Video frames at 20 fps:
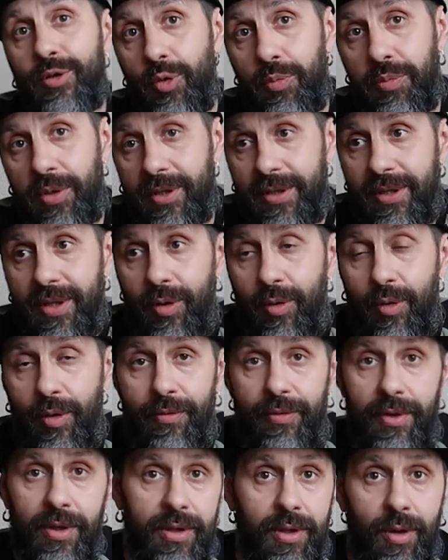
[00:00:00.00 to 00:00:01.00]
суперский
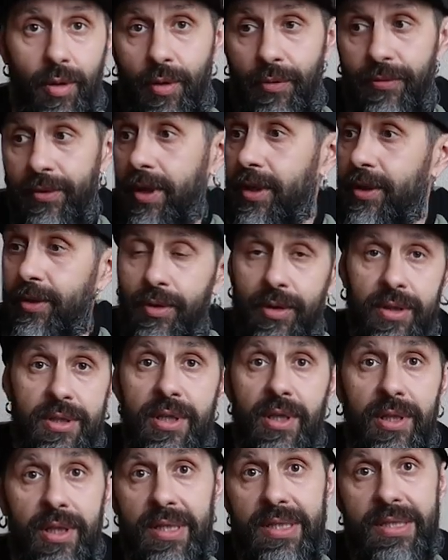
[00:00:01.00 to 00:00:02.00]
кофе, это кофе, который
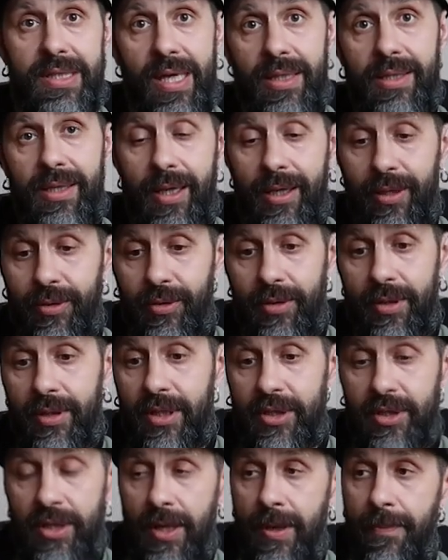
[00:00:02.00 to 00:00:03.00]
делает дядя, который
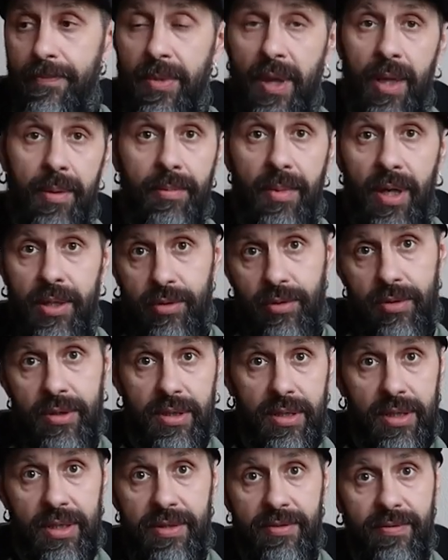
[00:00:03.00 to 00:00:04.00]
даже маску не
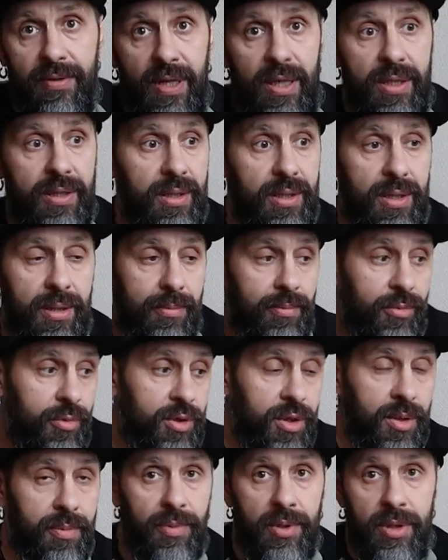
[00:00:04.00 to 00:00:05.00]
надевает и там,
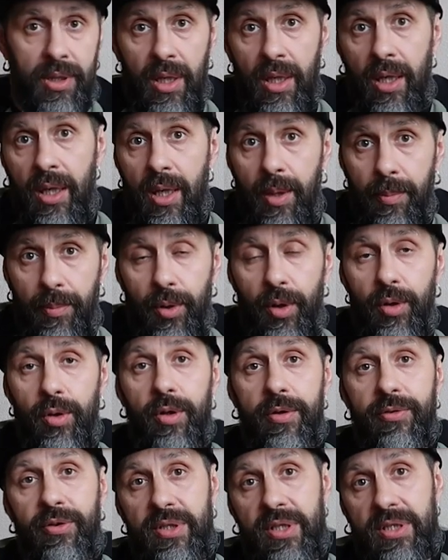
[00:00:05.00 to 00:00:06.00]
может быть,
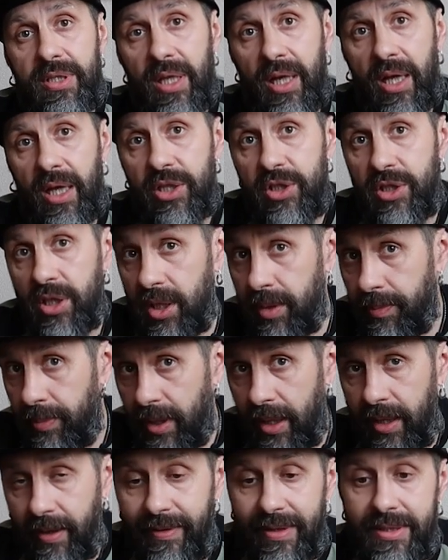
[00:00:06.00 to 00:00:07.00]
плюет в эти стаканчики,
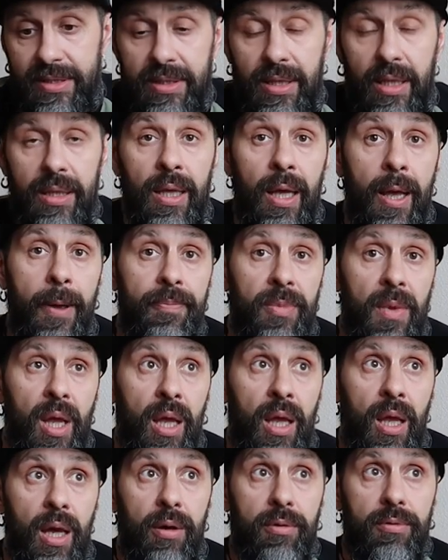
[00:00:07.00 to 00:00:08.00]
пока вас нет.
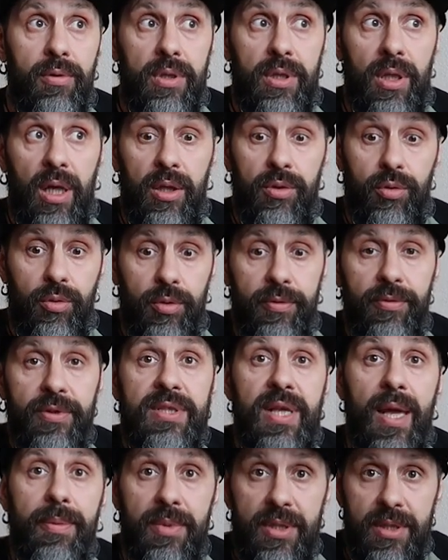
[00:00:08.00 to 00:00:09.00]
Вот. А тут вы
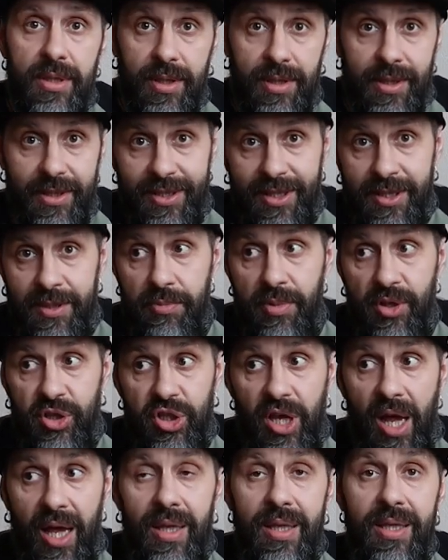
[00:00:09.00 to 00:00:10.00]
сами делаете себе
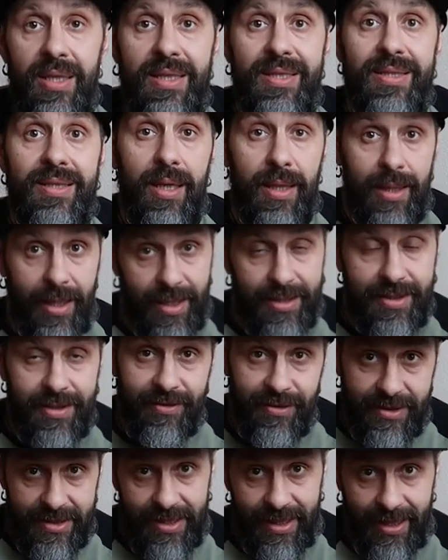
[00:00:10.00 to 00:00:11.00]
чай из
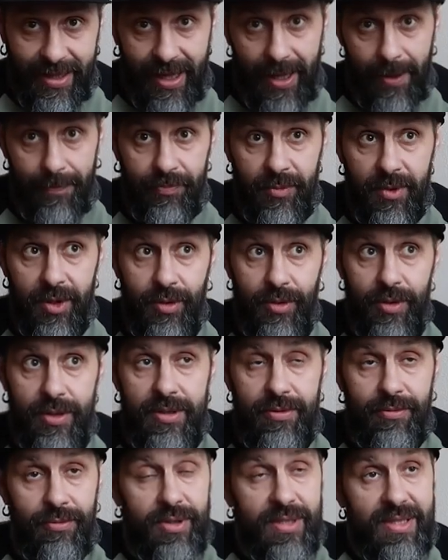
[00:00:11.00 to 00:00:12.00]
классного сырья. То
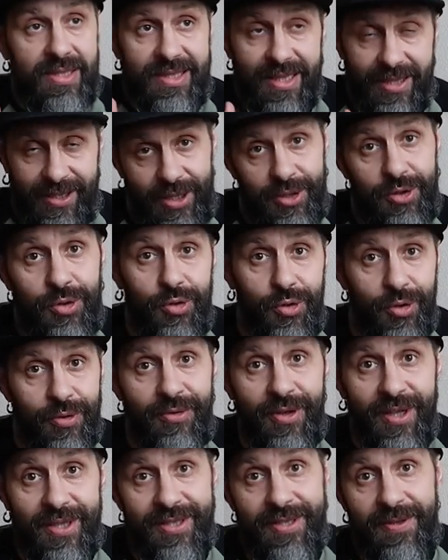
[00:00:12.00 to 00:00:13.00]
есть вот за
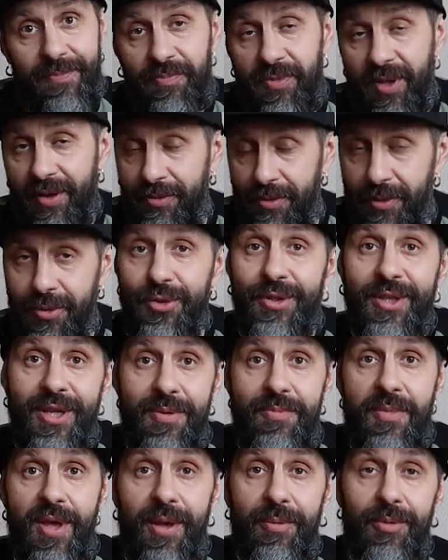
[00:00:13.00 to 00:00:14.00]
1200 мы уже
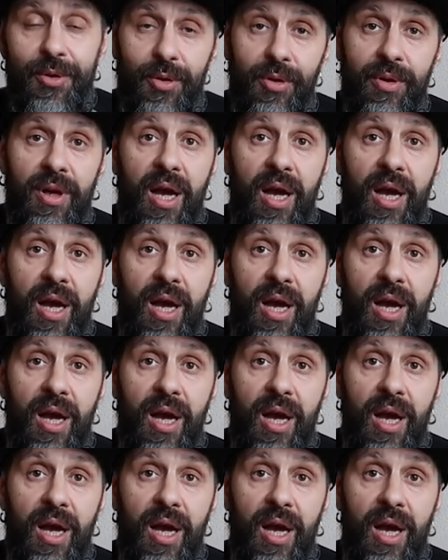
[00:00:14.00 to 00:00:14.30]
имеем на